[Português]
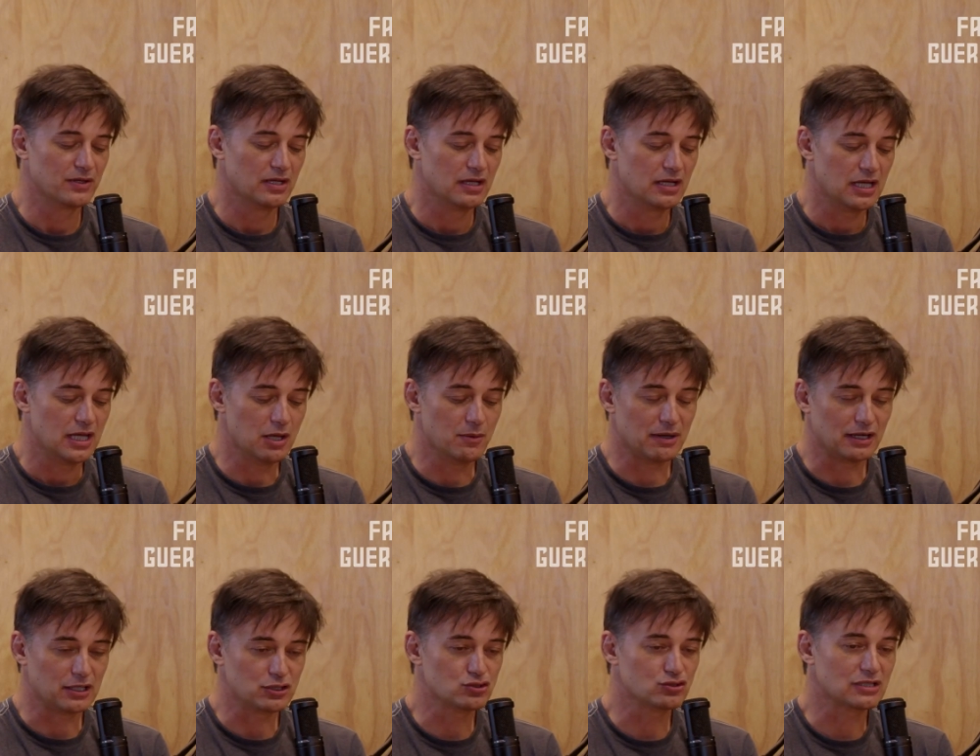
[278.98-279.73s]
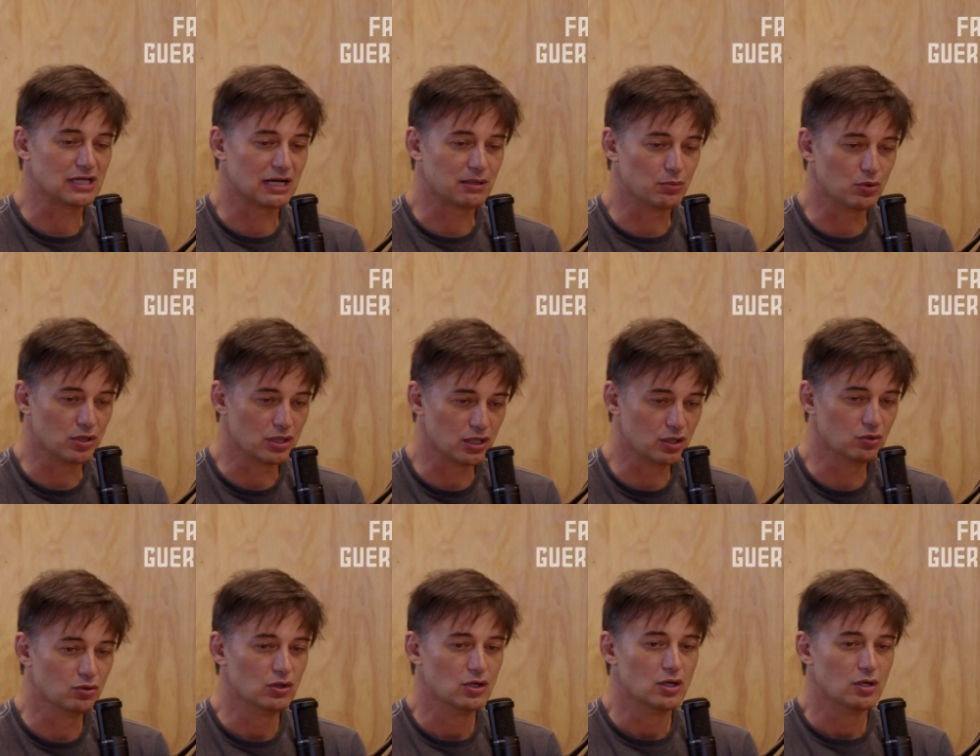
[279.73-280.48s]
Eu acredito que ela
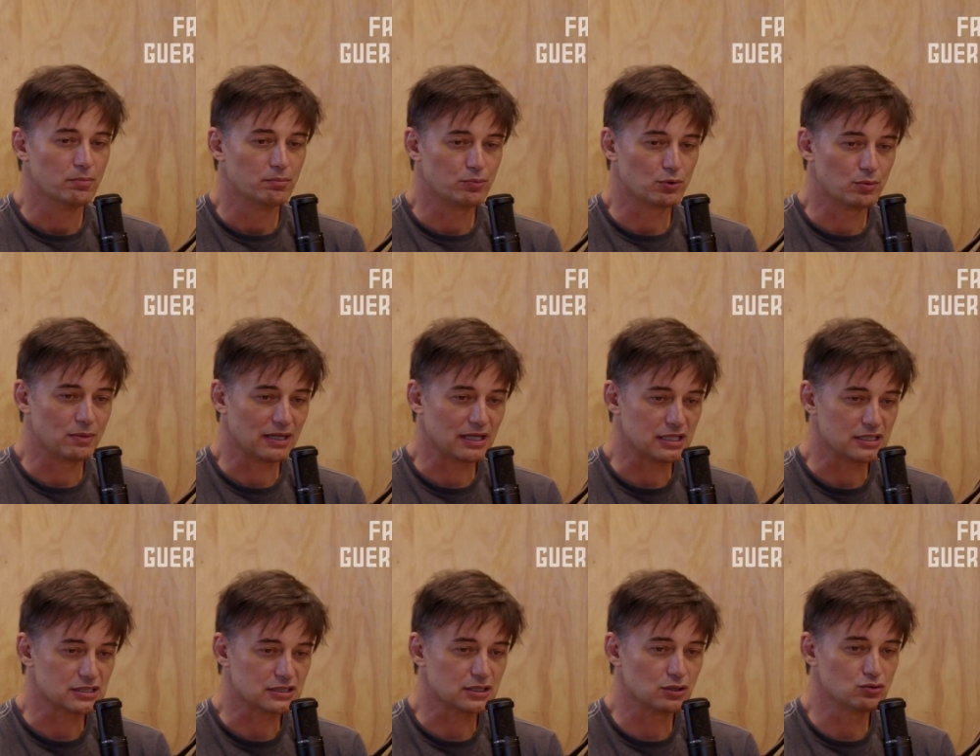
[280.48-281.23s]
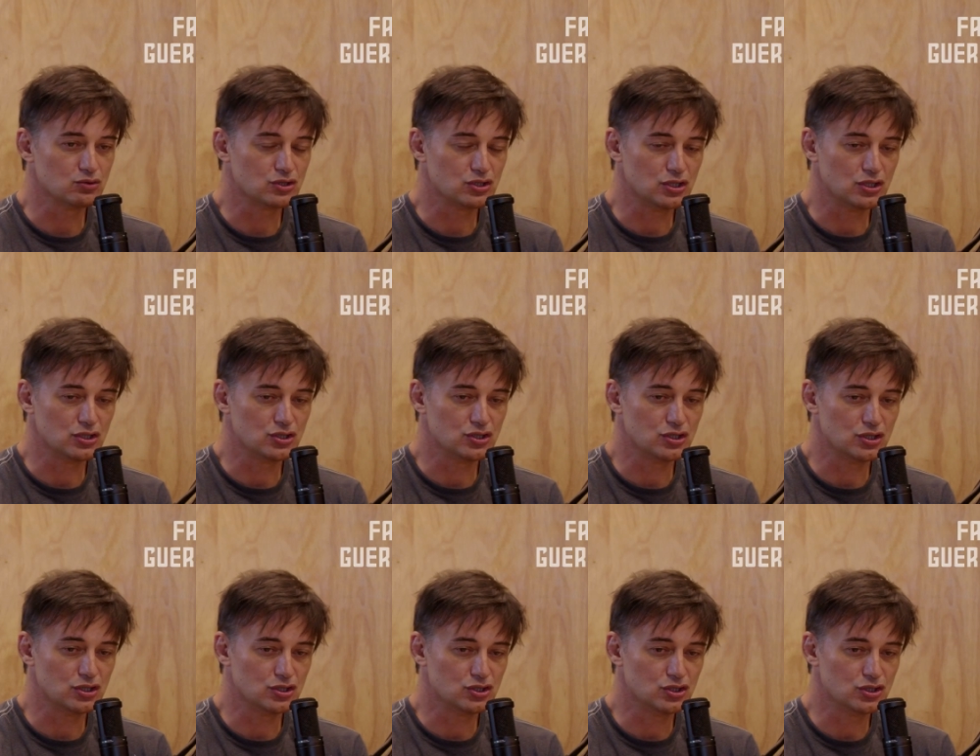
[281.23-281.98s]
morreu por uma questão de,
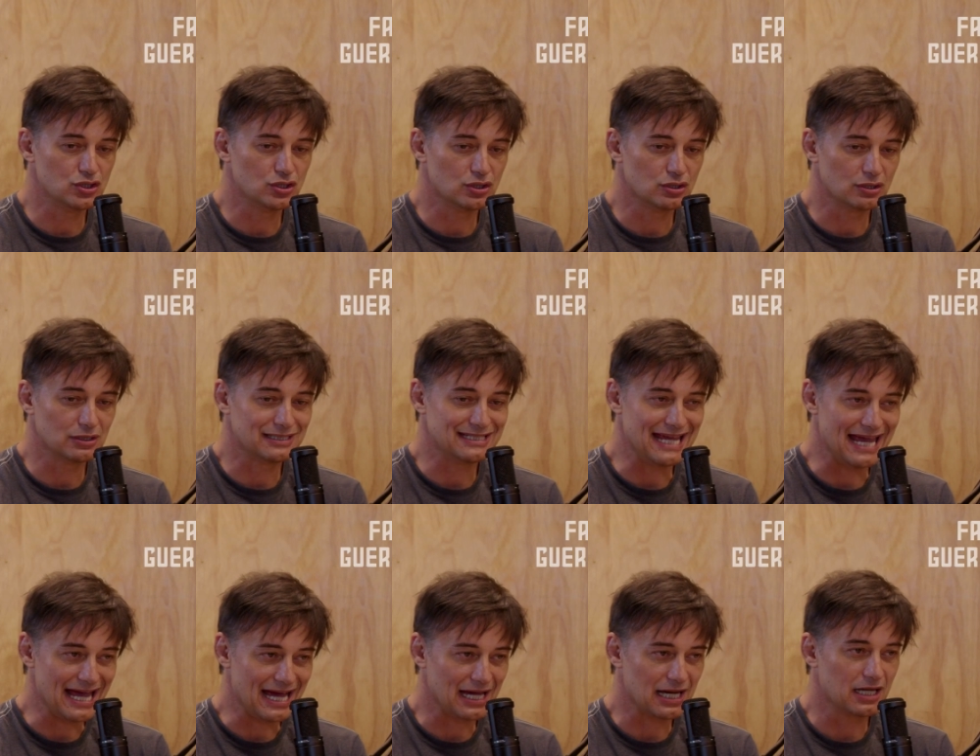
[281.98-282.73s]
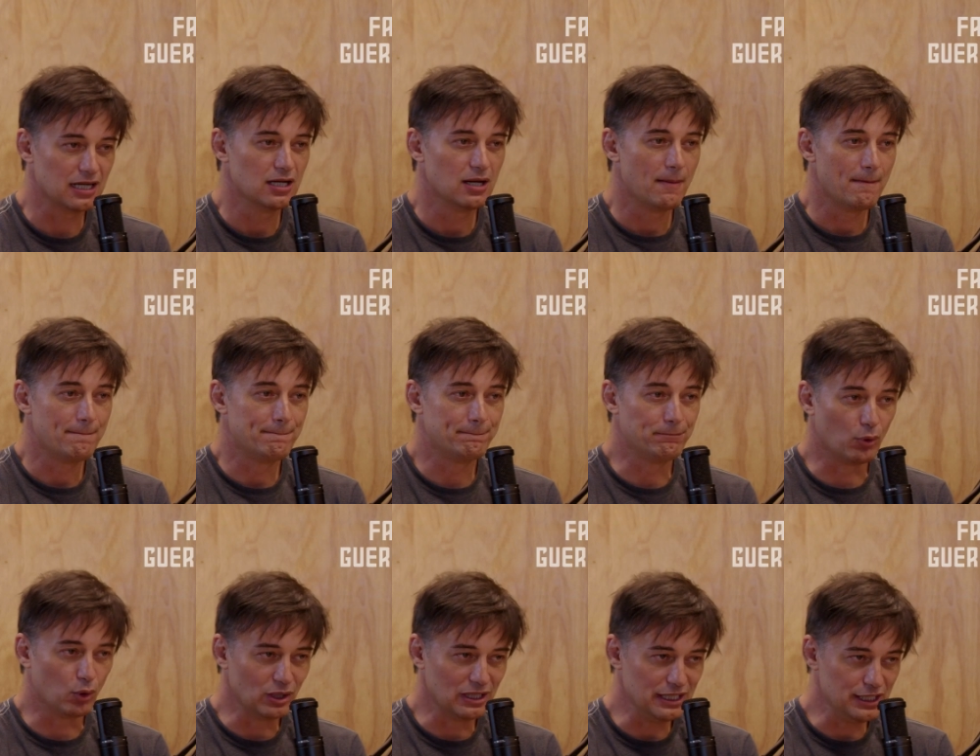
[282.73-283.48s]
de, de guerra
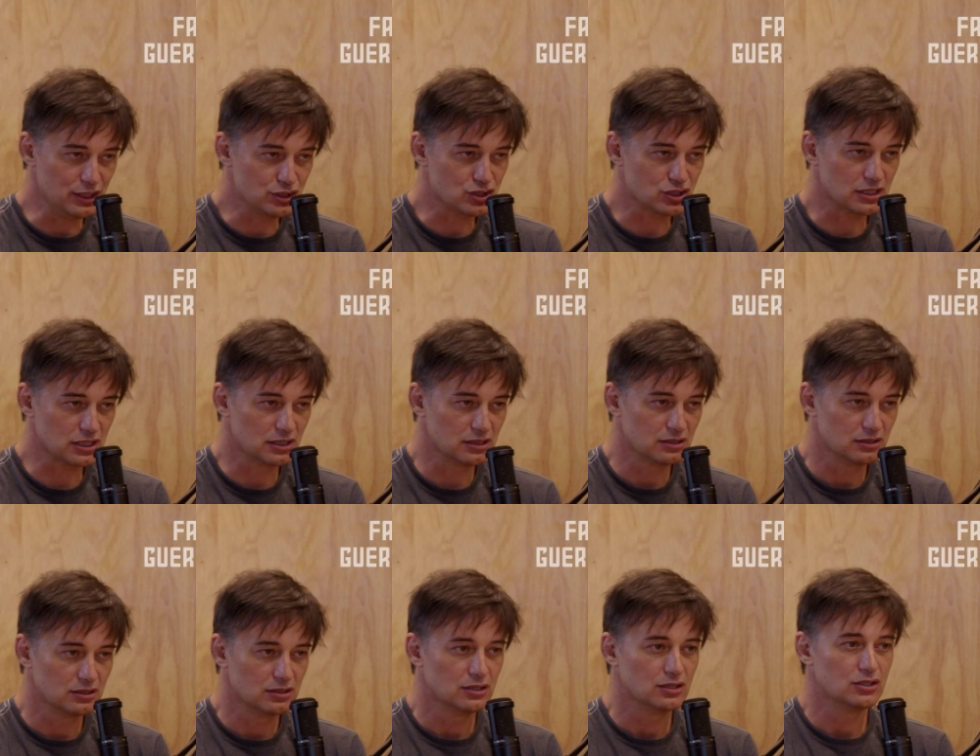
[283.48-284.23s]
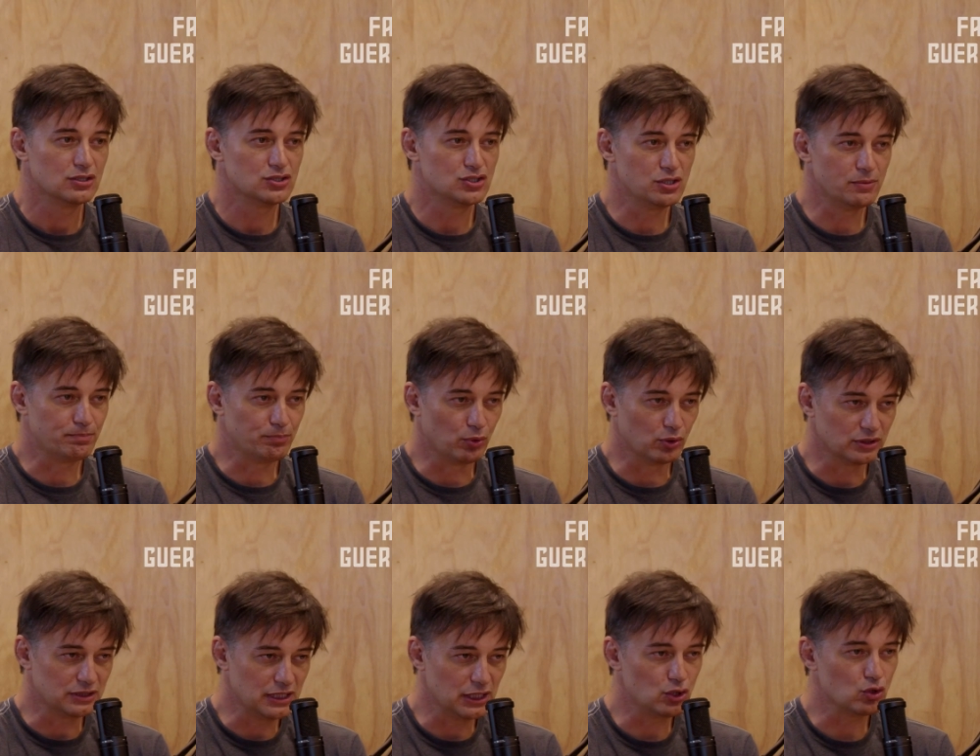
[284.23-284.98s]
política de
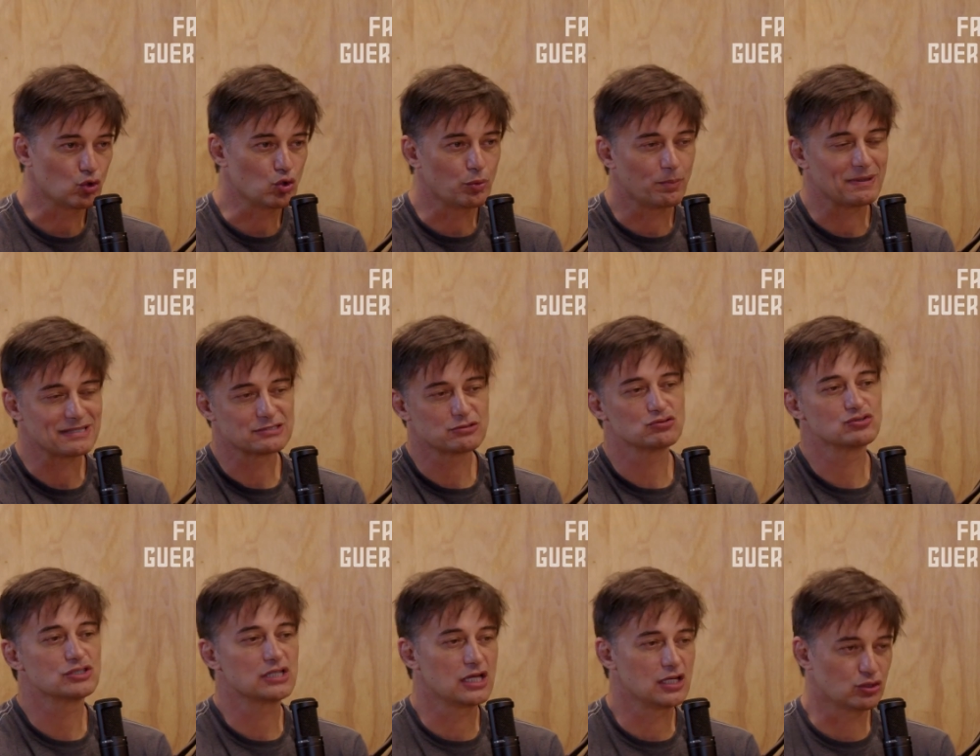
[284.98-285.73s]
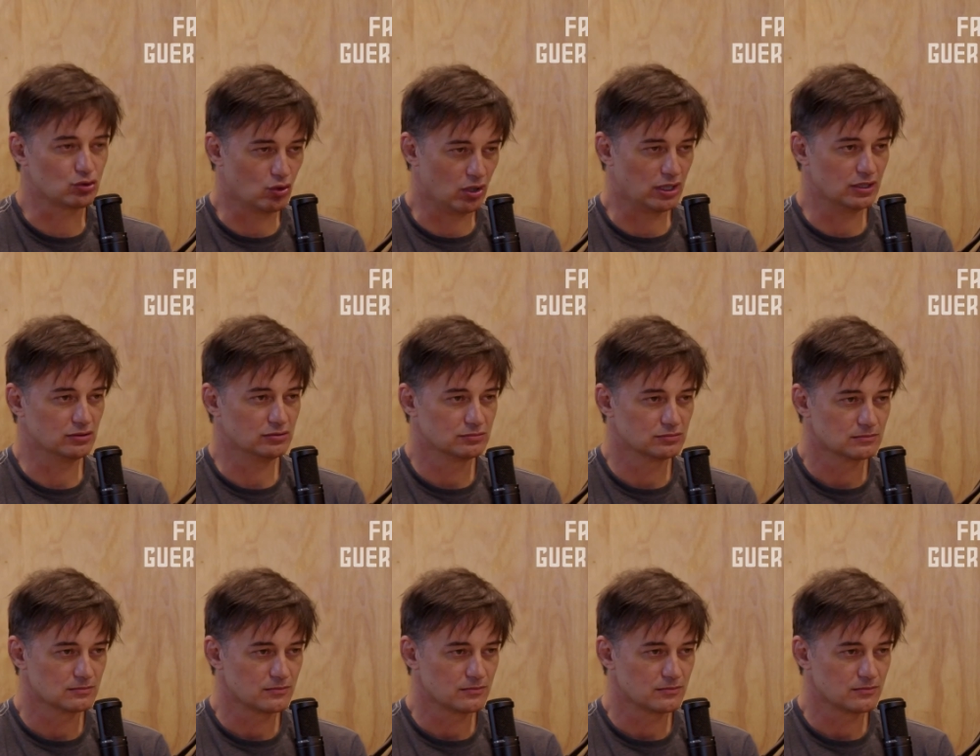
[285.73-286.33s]
poder e ocupação de território.